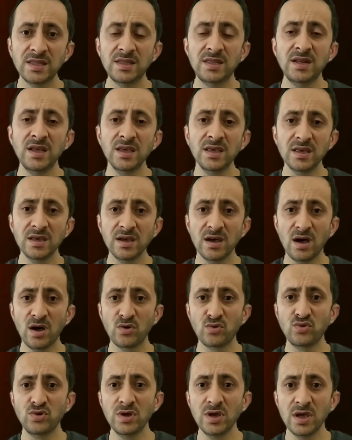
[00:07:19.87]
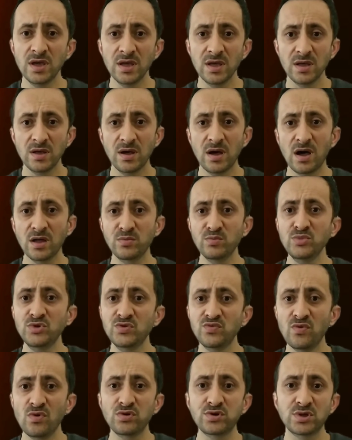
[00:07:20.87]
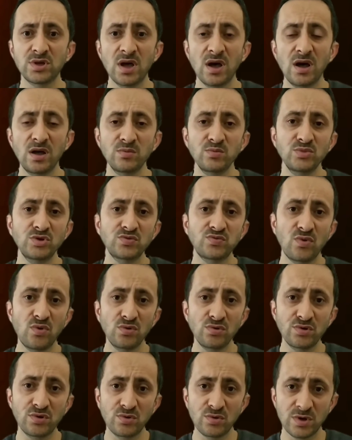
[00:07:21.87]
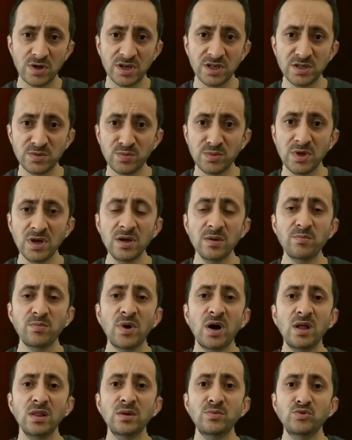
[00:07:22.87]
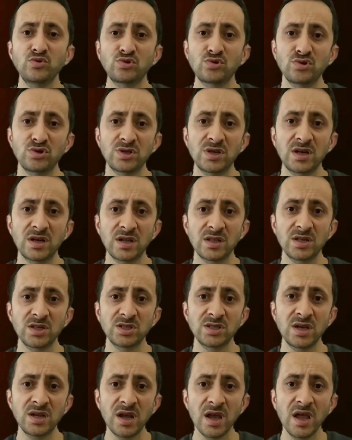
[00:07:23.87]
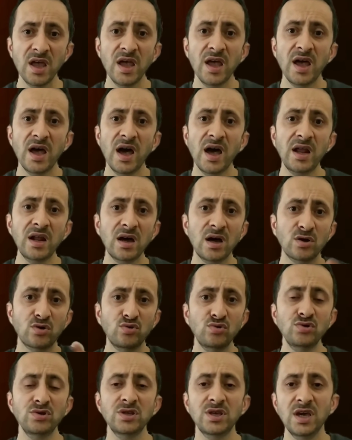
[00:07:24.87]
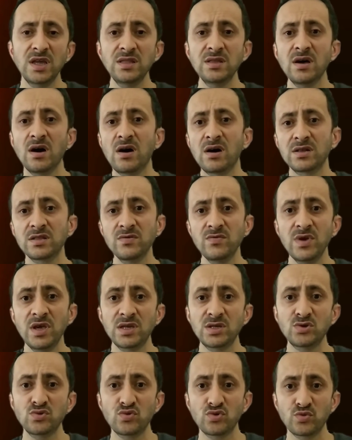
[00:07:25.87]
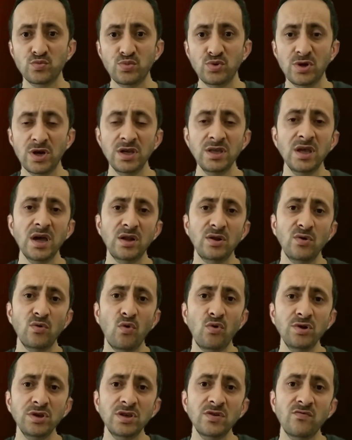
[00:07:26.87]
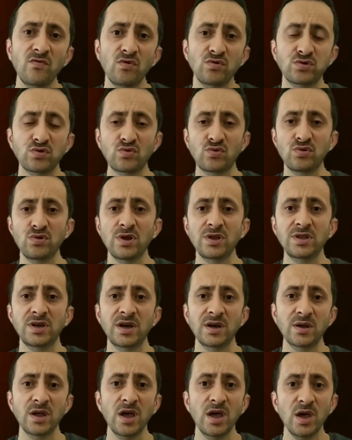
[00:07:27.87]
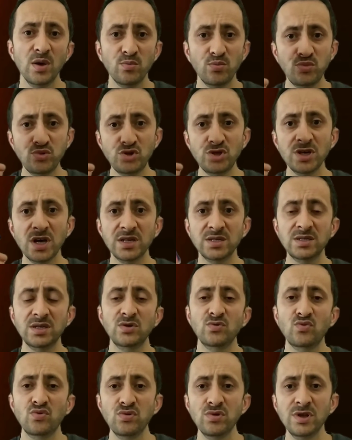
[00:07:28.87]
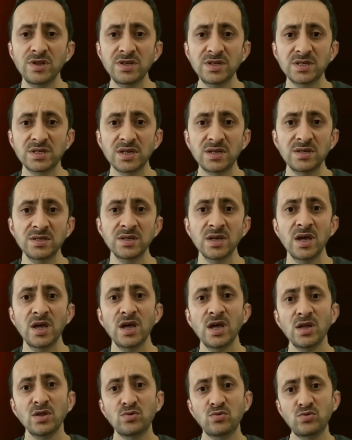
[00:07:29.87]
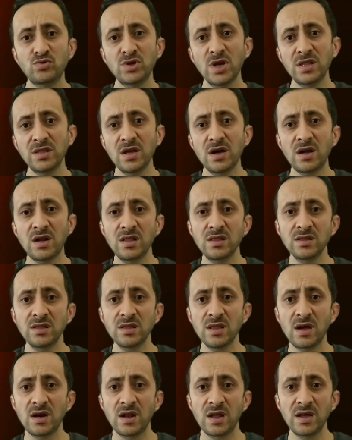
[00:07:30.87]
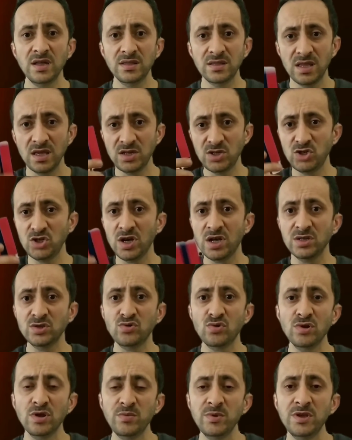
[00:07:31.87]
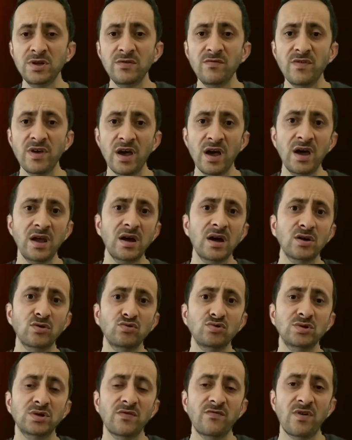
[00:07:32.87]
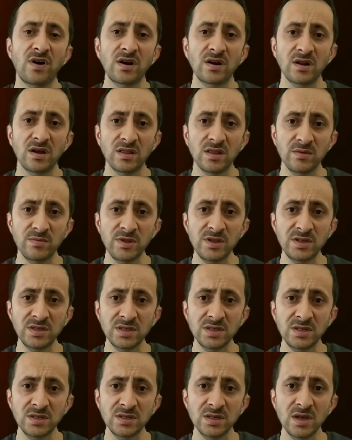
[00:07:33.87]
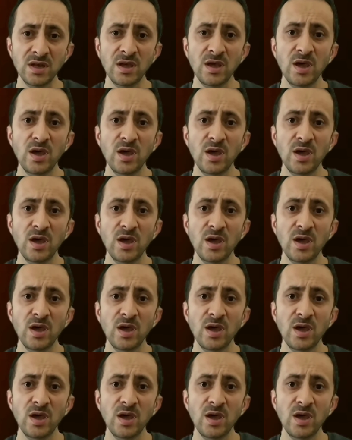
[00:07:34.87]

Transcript: direkt aküye 60 voltsa 60 volt kısmına bağlamıyorsunuz arkadaşlar. Her akünün kendi artı ve eksi kutbuna yani 12 volt kullanarak bu cihazları kullanırsanız düzenli aralıklarla tek cihazda olabilir veya her akünüze farklı alabilirsiniz.